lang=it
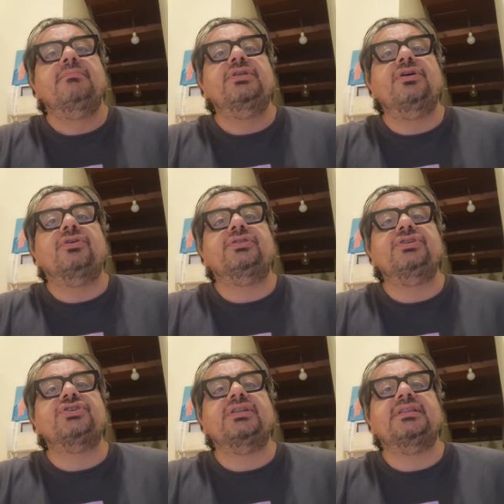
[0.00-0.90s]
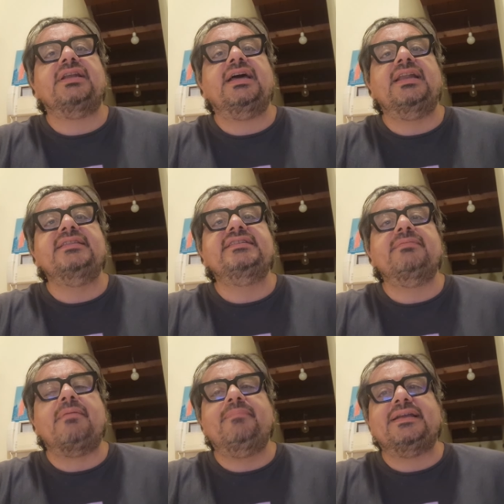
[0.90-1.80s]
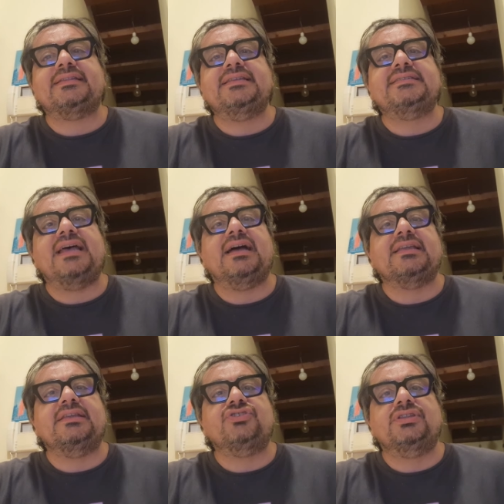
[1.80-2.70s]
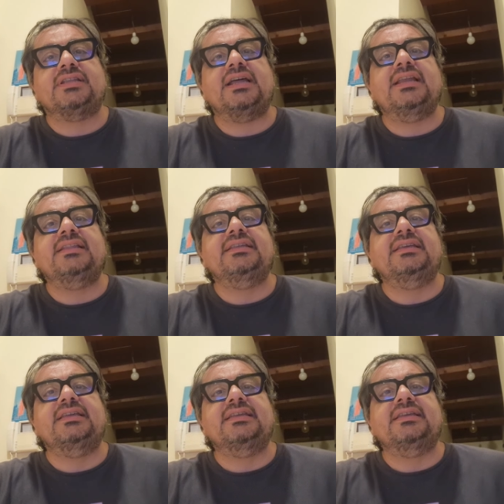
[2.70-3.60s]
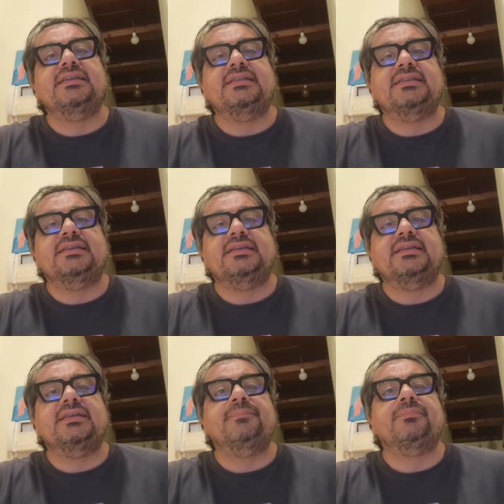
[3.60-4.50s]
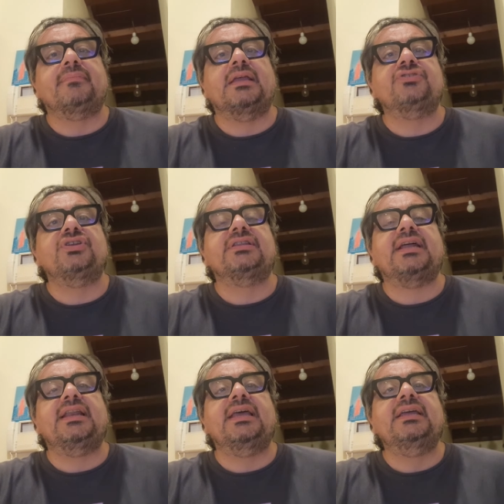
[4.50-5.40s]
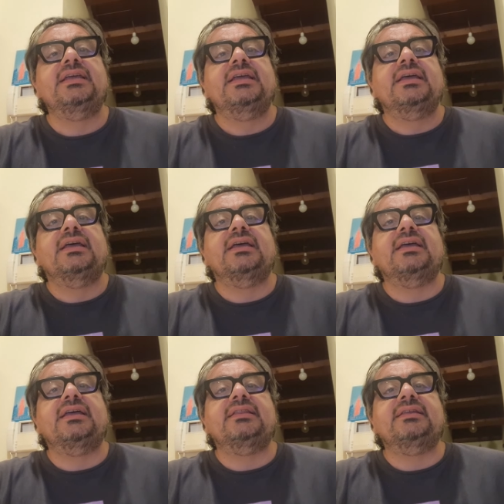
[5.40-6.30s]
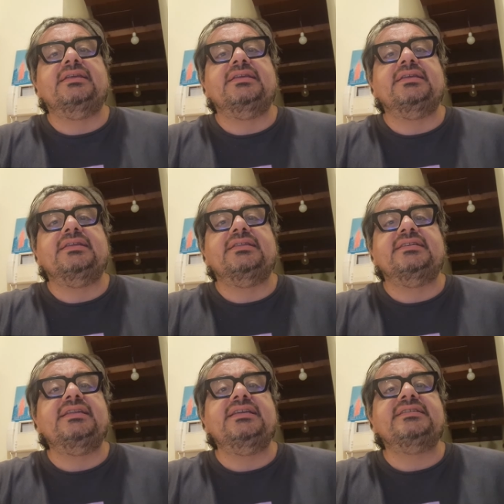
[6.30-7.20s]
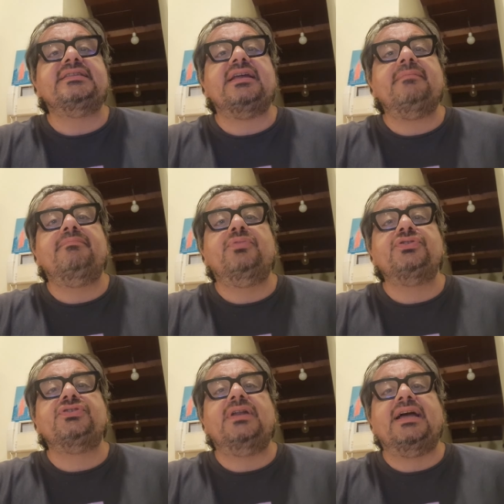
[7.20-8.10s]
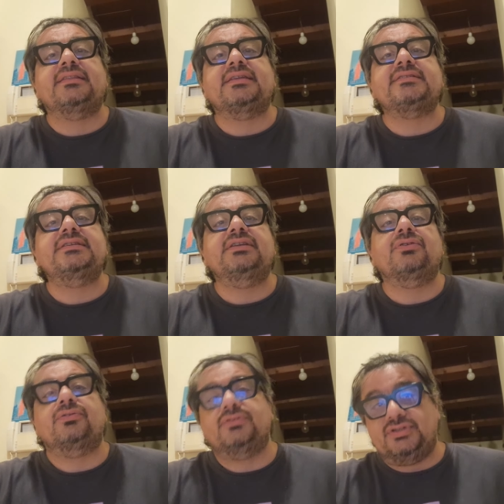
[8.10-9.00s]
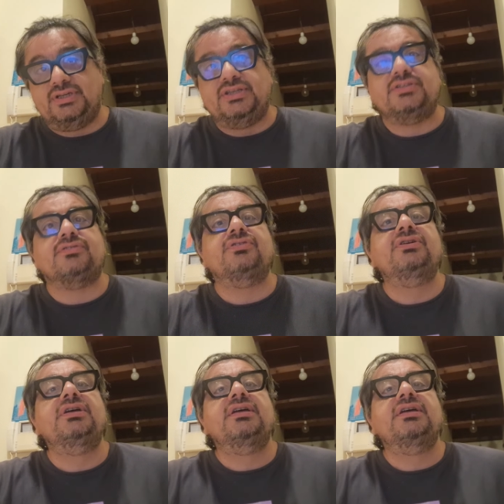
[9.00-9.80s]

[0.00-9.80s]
Minotti centrale insieme a Bartesaghi, centrale di, di, centrale, eh, di, di sinistra, Bozzolan terzino sinistro,